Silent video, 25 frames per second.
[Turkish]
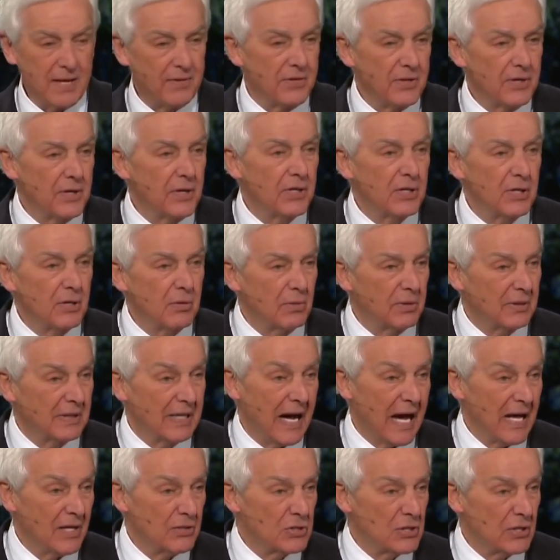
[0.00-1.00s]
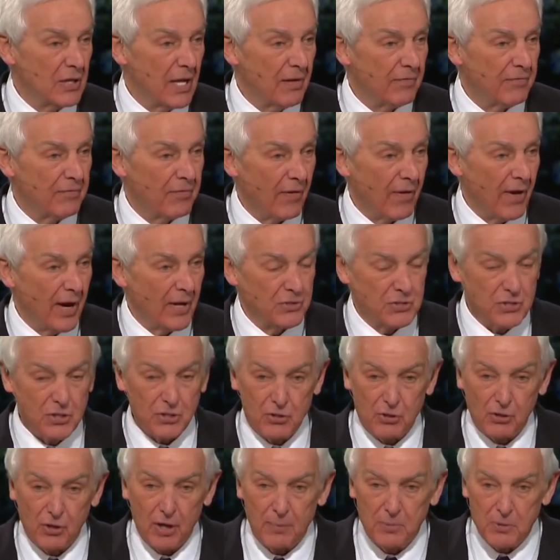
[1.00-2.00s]
korkunç olaylar ve
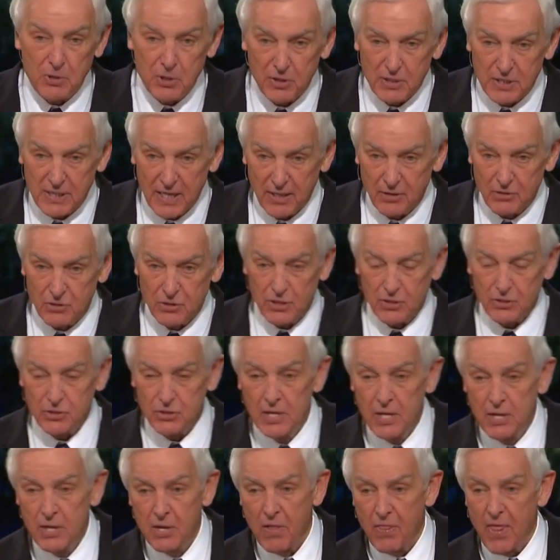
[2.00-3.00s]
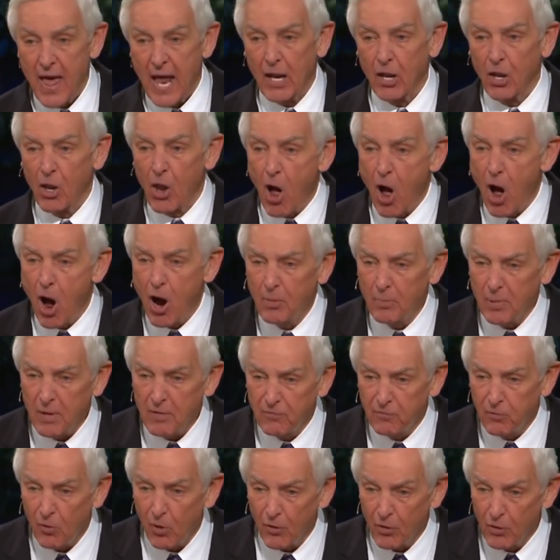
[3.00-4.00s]
gökte olağanüstü belirtiler olacak
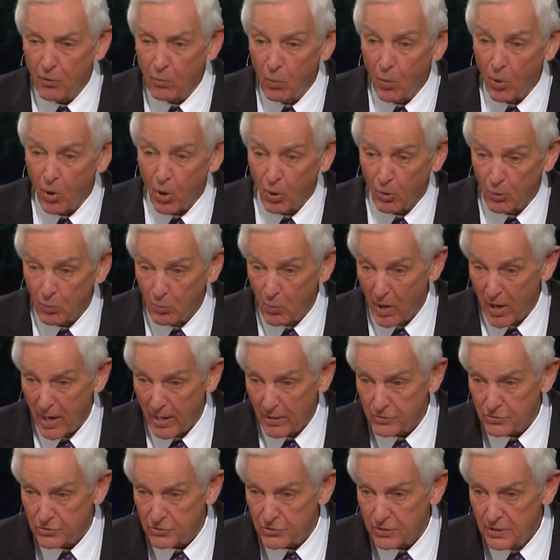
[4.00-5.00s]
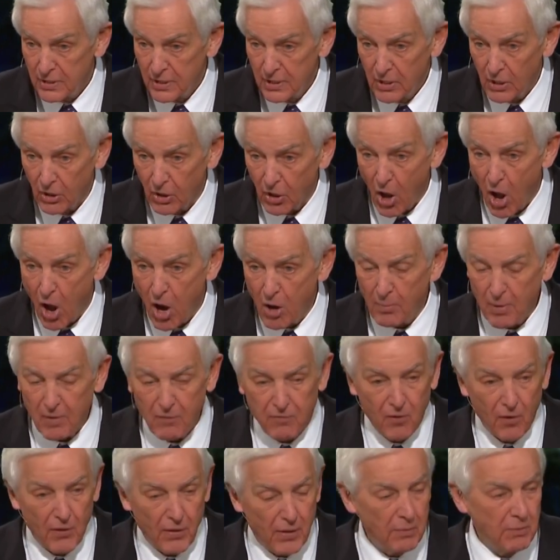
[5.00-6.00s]
yazıyor dedi. Pastöre
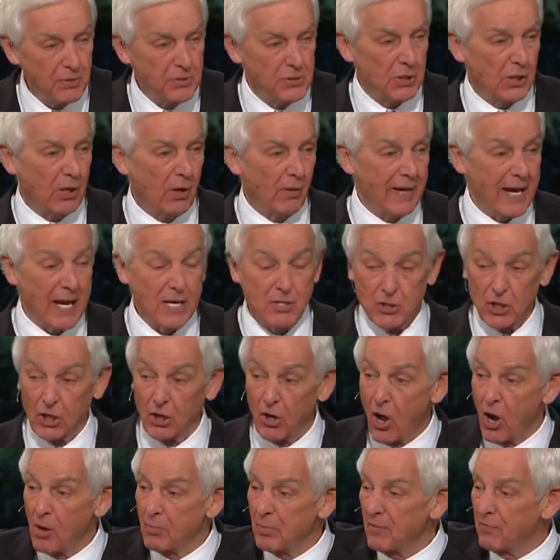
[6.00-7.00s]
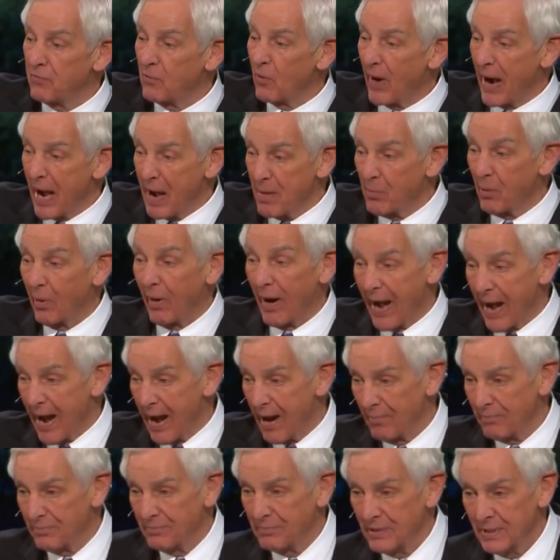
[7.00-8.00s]
göre koronavirüs bize herkesin
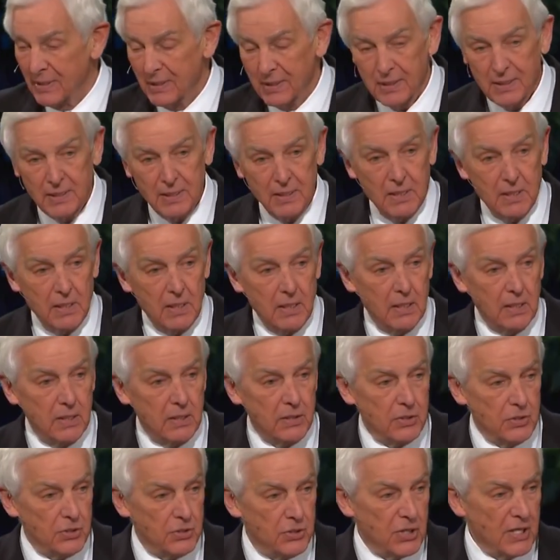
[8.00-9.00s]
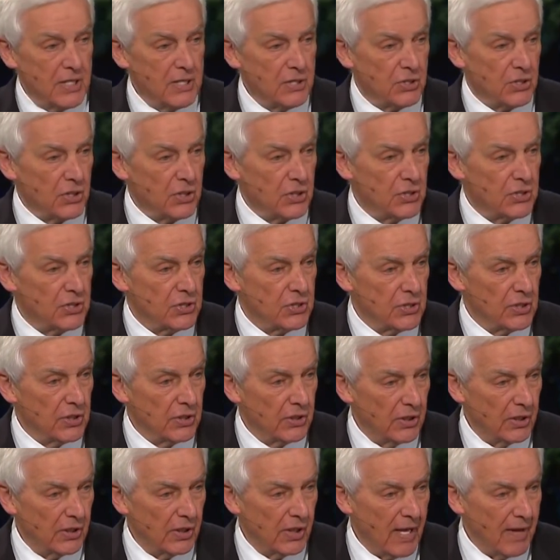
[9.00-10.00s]
savunmasızlığını göstermesinin yanı sıra
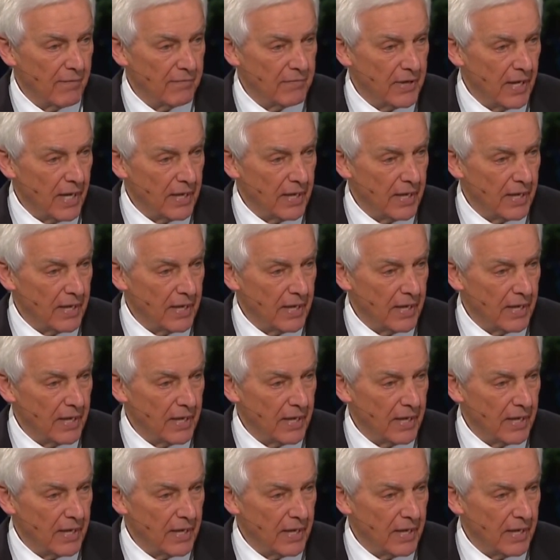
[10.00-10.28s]
kutsal